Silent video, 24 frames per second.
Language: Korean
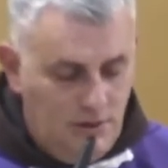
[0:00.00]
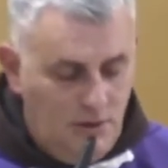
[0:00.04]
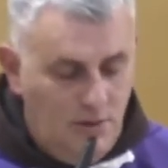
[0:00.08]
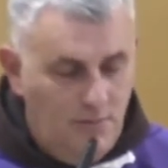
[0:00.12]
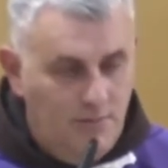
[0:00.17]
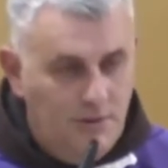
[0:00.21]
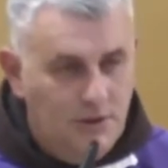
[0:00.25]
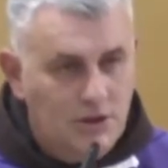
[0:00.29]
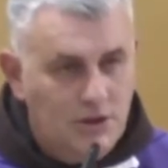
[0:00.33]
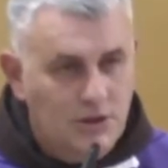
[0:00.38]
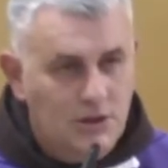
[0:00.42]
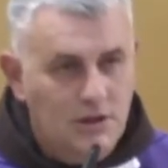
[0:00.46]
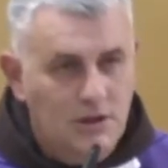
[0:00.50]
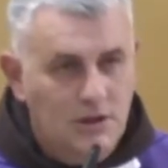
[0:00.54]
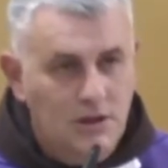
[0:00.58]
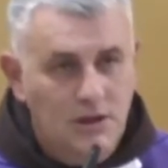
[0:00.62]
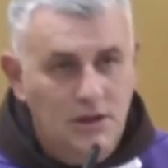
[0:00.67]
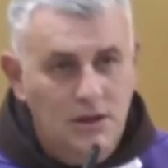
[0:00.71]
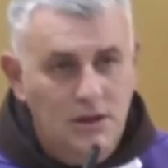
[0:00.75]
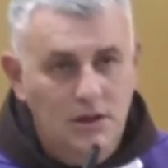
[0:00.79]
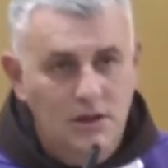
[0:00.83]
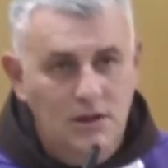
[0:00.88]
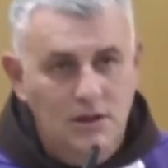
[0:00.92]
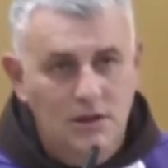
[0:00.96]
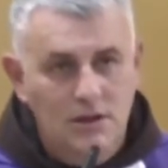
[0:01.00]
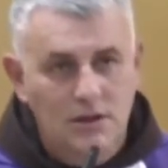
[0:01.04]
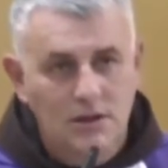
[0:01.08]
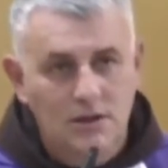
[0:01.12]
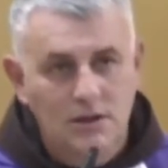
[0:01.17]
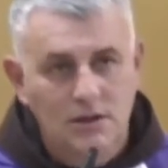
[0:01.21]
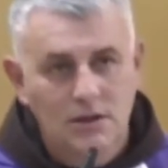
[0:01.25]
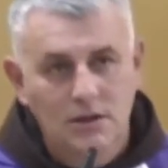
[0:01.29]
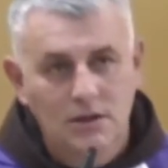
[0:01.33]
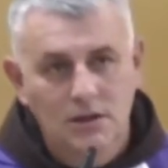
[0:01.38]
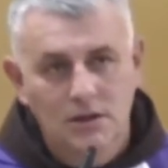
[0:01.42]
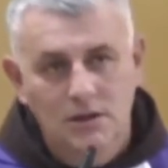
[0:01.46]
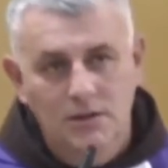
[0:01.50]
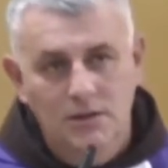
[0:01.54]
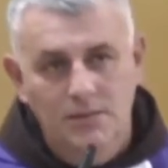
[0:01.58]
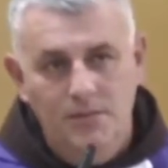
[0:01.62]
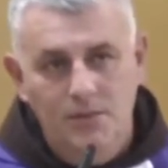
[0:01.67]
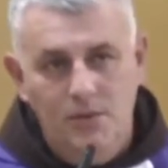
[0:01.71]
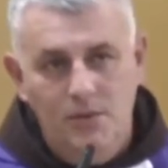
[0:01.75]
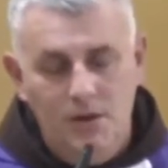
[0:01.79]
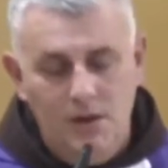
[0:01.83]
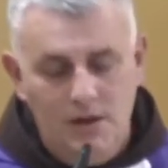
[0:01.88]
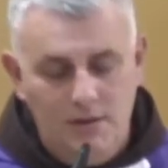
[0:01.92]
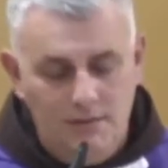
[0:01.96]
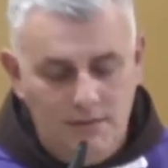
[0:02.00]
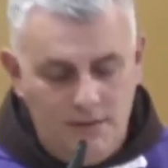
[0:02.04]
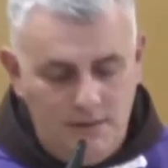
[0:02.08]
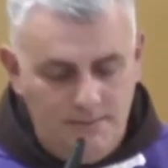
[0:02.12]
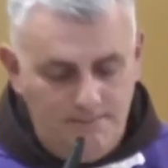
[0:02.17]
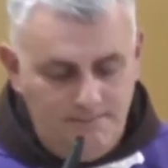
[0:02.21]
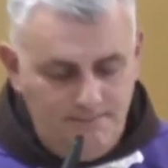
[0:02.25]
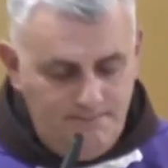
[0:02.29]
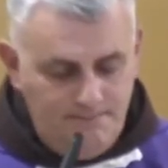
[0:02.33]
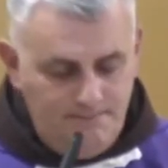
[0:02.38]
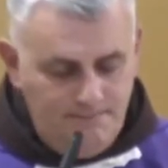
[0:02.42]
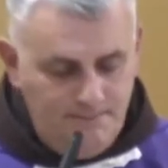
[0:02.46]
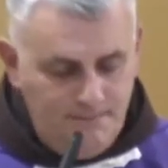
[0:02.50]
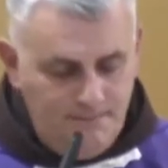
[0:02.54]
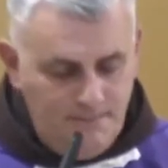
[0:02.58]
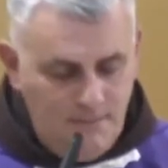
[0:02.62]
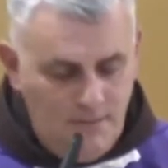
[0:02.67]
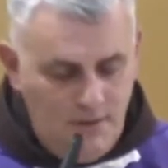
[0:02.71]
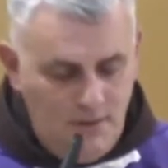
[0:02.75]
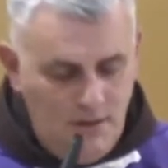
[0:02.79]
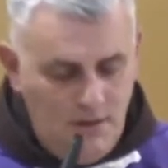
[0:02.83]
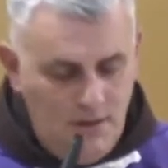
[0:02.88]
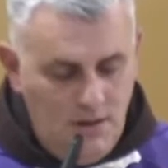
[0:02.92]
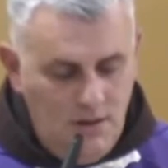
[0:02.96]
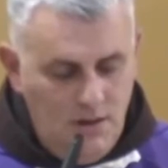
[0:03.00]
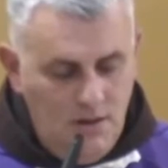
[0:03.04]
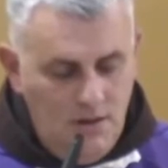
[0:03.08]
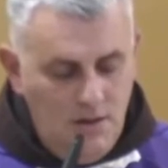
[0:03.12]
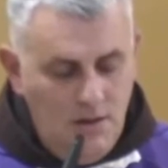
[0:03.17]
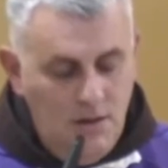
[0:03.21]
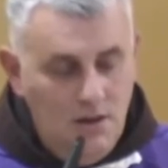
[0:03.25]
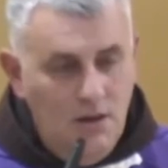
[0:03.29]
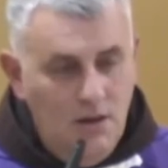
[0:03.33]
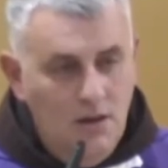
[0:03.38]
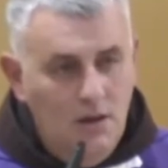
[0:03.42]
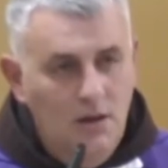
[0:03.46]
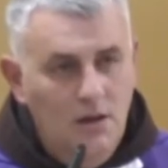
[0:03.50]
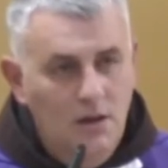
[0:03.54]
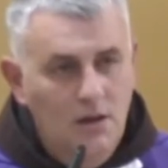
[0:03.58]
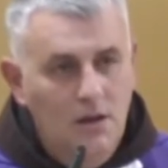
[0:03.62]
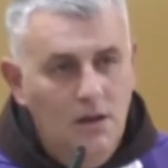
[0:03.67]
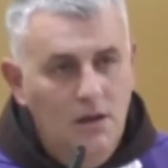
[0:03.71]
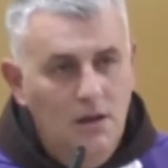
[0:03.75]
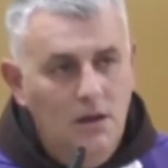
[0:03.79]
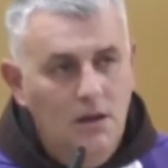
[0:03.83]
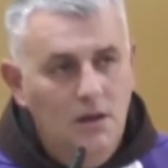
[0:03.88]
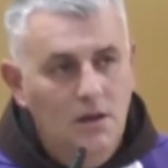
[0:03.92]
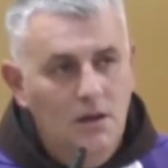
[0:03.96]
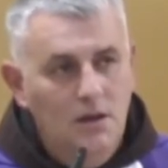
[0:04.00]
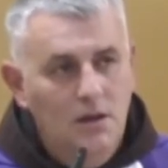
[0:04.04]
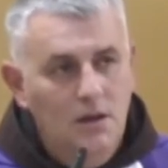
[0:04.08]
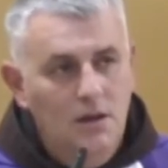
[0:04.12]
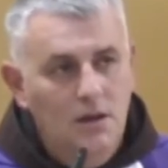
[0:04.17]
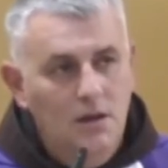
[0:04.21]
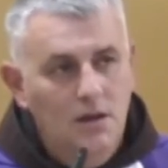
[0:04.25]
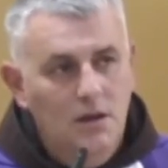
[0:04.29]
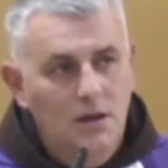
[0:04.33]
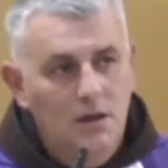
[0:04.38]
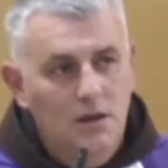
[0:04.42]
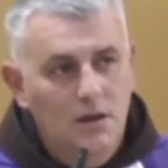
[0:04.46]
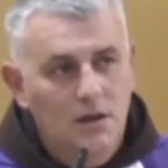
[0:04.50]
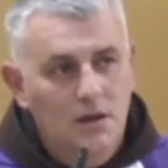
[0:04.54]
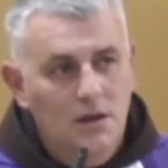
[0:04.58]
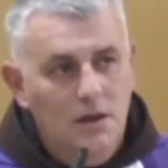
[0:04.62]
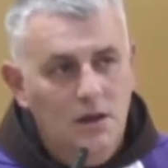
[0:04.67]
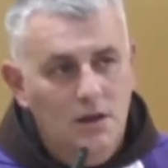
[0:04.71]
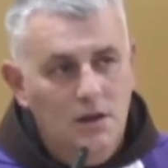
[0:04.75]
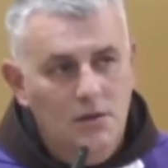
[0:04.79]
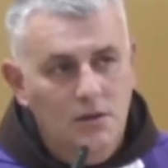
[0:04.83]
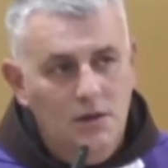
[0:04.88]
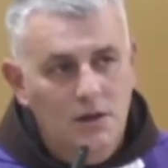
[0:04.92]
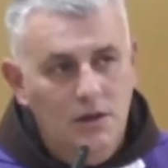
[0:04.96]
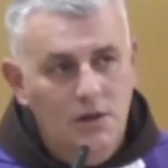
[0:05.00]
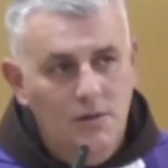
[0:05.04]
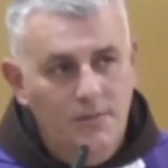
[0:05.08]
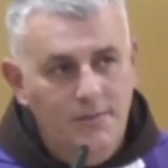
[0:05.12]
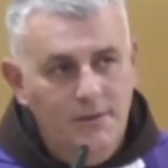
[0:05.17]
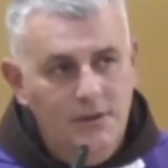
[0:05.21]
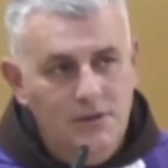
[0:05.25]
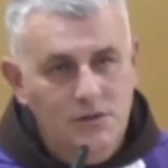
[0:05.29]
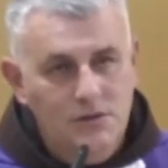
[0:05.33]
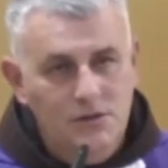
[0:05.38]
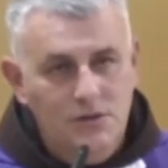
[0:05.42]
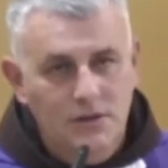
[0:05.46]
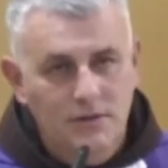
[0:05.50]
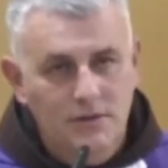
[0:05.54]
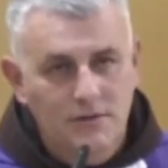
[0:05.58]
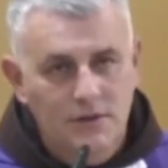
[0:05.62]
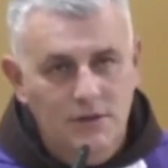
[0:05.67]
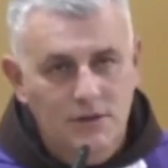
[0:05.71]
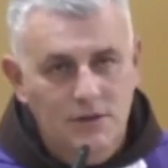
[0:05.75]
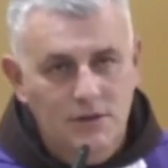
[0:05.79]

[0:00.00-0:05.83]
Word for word: 그는 사막으로부터 오신 분이었습니다. 특별한 분이었습니다.